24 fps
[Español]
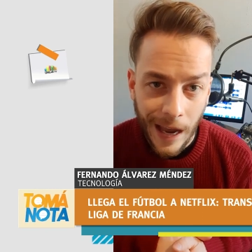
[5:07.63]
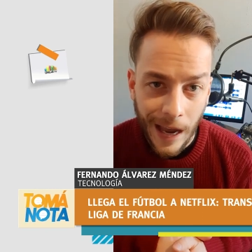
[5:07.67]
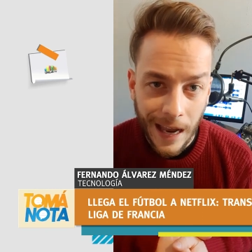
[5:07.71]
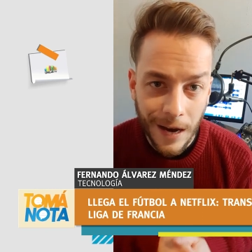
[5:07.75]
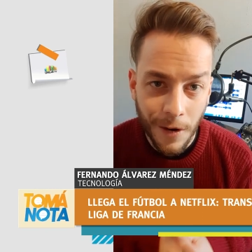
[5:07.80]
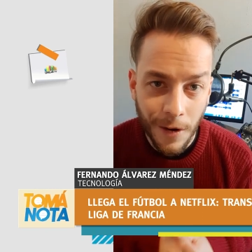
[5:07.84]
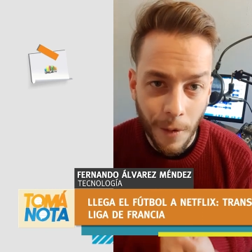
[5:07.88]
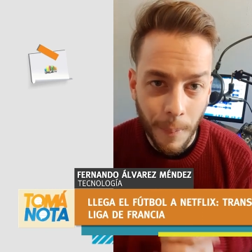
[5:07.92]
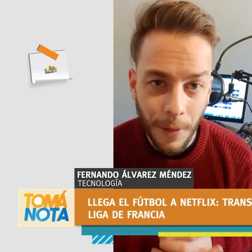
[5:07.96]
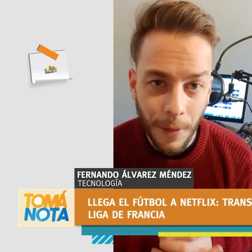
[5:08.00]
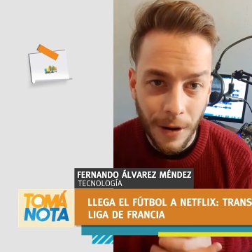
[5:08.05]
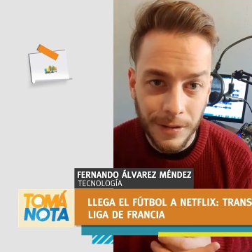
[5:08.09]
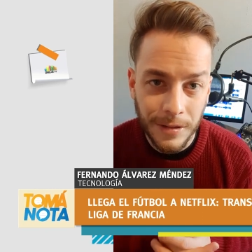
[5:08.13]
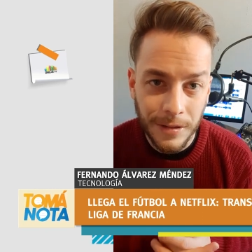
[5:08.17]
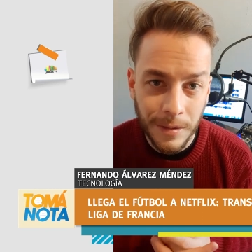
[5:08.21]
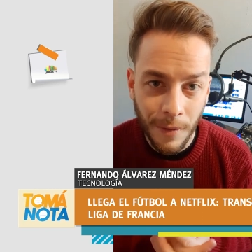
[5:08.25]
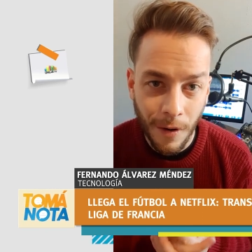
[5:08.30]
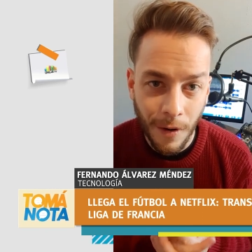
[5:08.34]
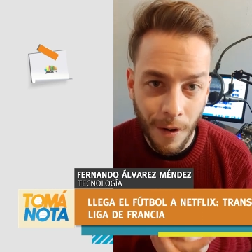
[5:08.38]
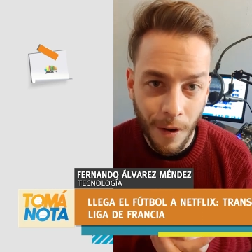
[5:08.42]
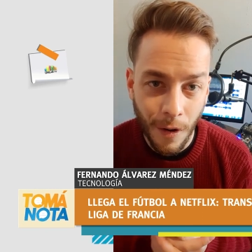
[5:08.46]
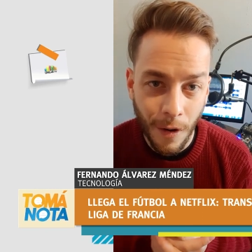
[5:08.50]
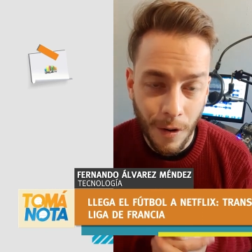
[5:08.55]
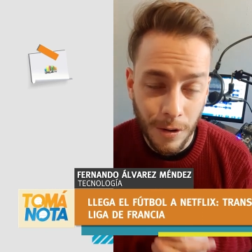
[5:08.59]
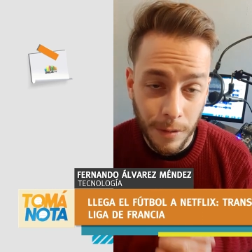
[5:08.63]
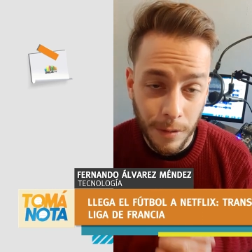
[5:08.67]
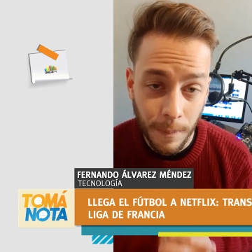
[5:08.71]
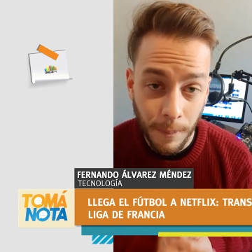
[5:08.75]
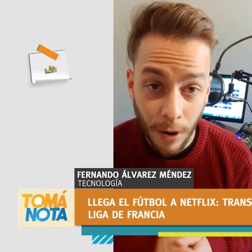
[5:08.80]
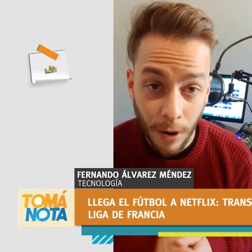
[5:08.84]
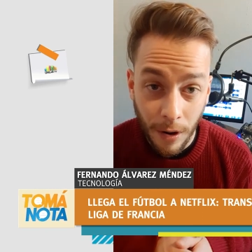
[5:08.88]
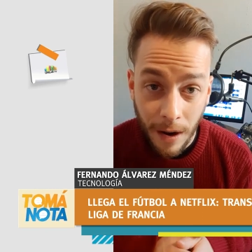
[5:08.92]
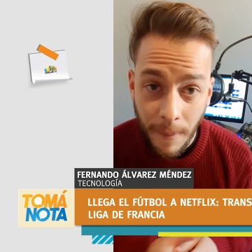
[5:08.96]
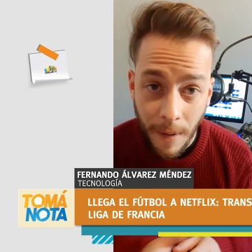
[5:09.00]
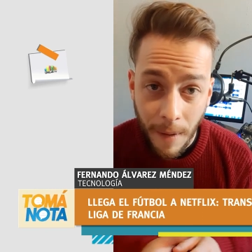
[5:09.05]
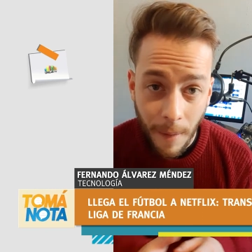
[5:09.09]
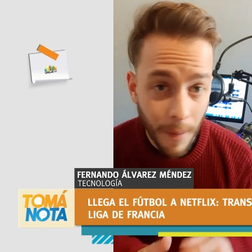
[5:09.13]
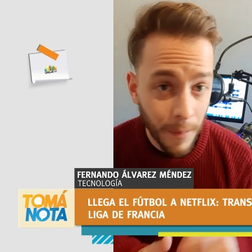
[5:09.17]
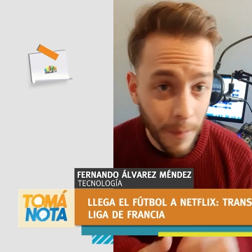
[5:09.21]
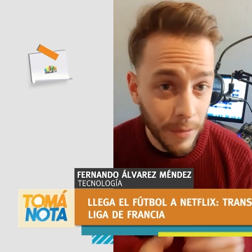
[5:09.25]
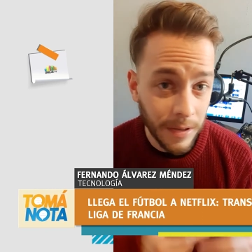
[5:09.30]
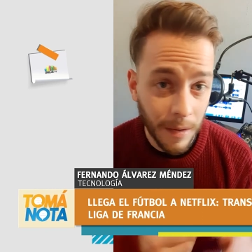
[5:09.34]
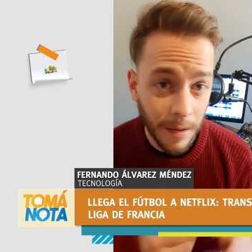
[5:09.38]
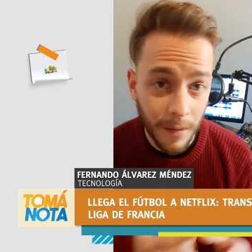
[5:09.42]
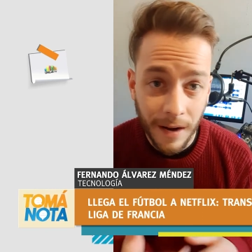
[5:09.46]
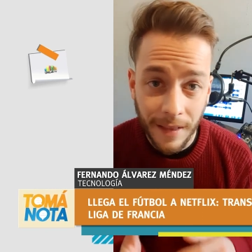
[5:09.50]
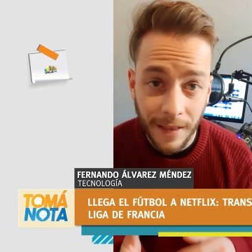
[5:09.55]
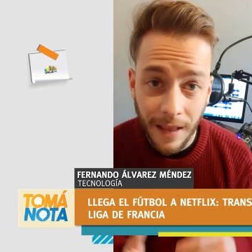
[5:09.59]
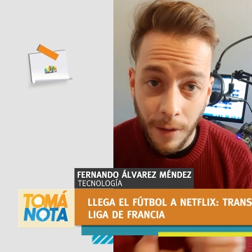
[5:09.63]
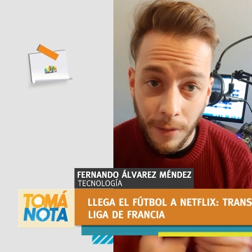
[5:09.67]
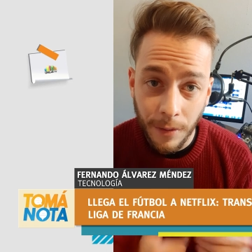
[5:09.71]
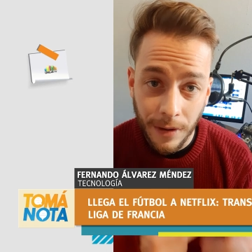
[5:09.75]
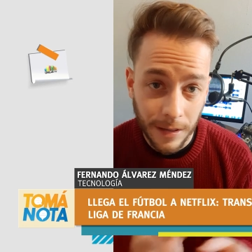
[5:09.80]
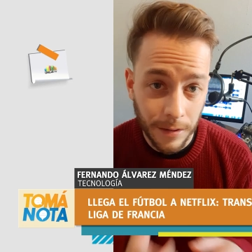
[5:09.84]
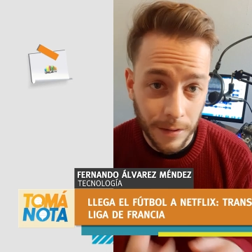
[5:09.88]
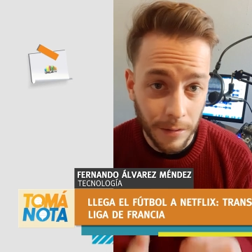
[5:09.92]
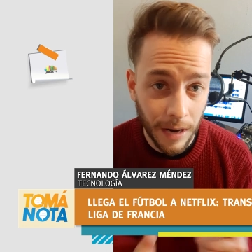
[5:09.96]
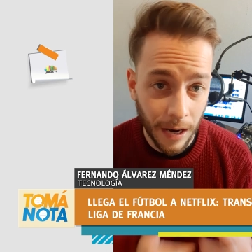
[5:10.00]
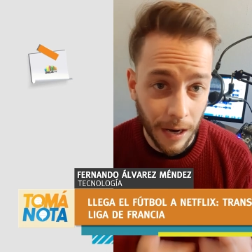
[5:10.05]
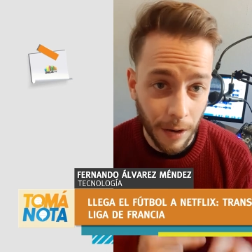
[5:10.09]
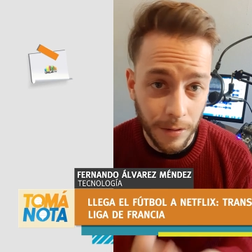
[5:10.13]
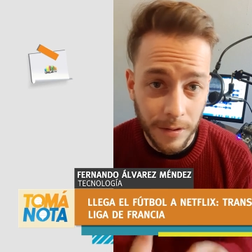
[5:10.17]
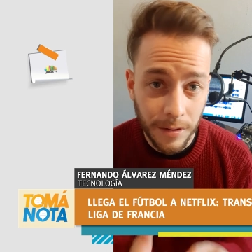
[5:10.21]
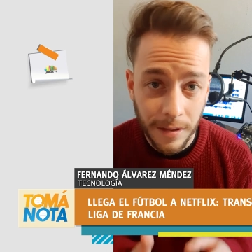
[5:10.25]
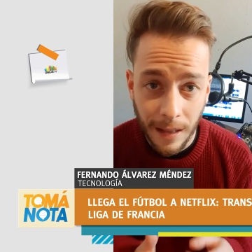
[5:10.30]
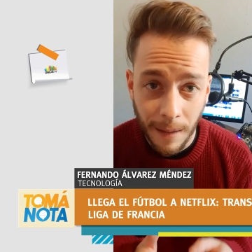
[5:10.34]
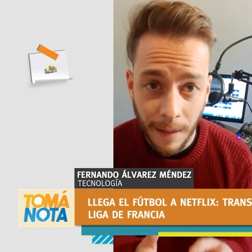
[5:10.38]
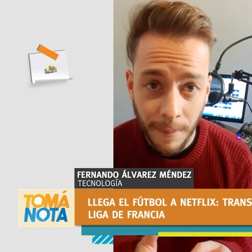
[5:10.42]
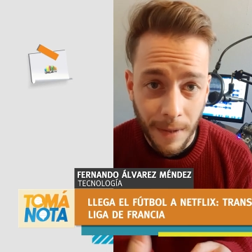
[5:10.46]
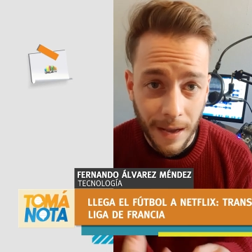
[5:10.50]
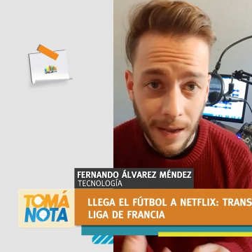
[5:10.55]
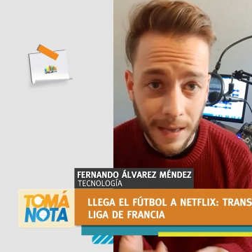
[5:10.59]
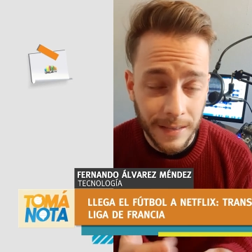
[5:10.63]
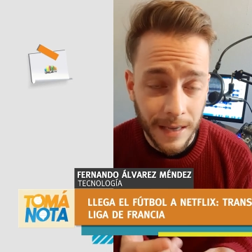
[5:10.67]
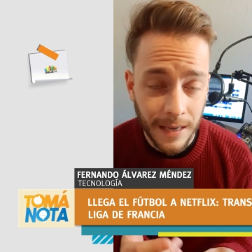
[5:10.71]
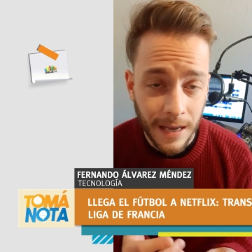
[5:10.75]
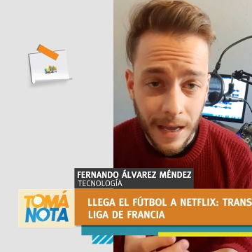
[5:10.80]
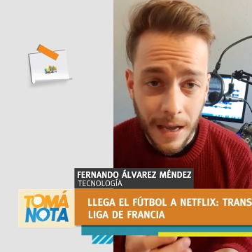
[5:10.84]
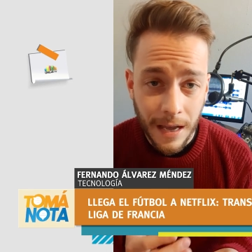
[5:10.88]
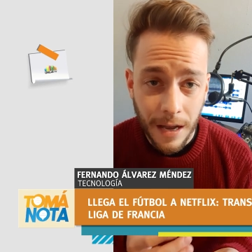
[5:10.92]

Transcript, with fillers: En los próximos programas vamos a hablar de algunas otras cositas más,